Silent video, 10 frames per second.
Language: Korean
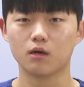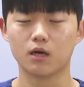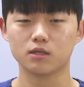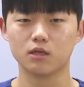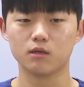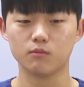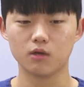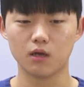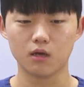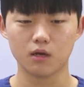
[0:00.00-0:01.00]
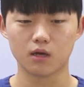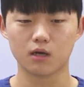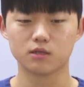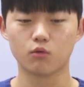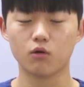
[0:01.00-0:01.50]
강사님들의
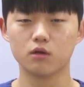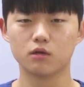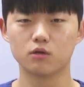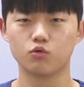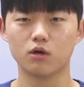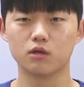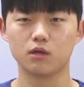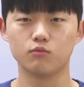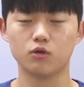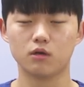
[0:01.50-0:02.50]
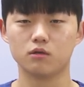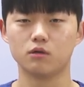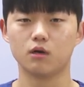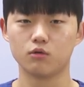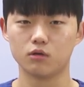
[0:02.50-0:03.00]
강사 퀄리티가 좋았기 때문에
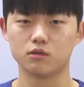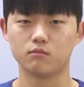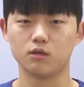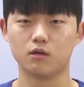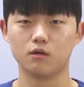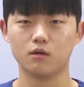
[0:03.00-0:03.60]
결정하게 되었습니다.